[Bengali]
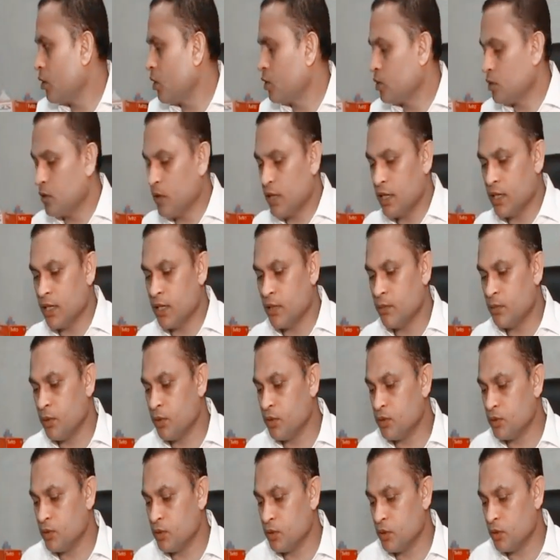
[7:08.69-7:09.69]
গতকালকে
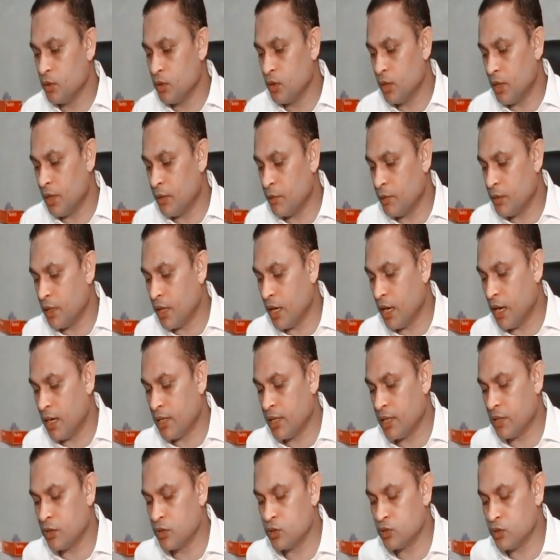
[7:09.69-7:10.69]
পর্যন্ত আমরা
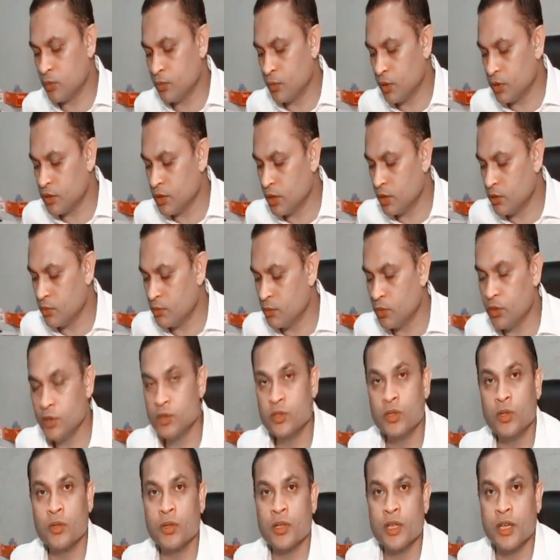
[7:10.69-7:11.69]
আঠারোশো
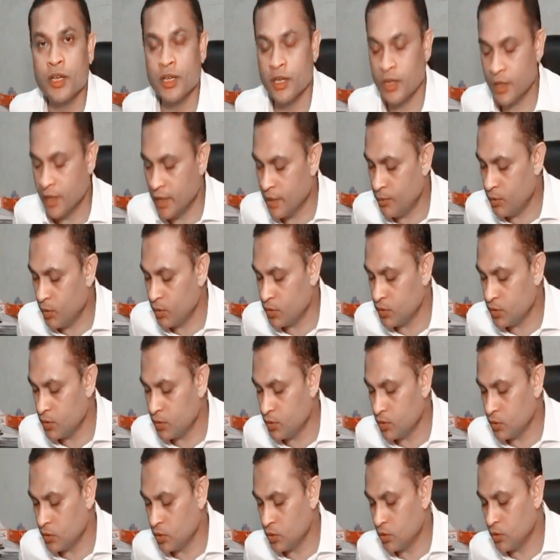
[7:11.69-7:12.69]
পঁচানব্বই জনকে এ
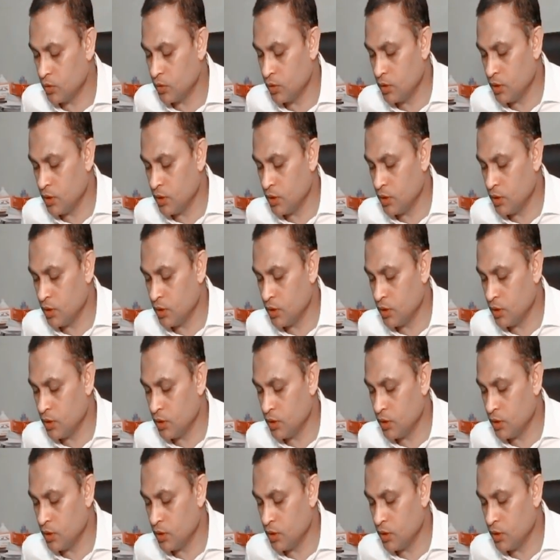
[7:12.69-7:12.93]
পর্যন্ত